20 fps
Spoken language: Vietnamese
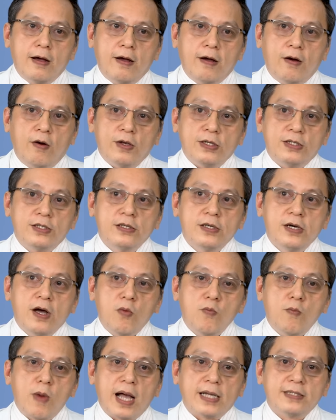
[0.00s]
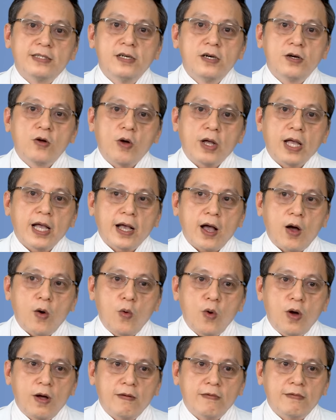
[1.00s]
hồi xưa ông bà xưa có cái
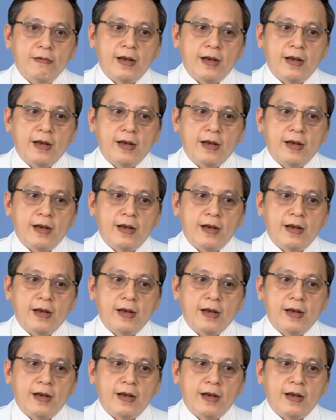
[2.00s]
câu á,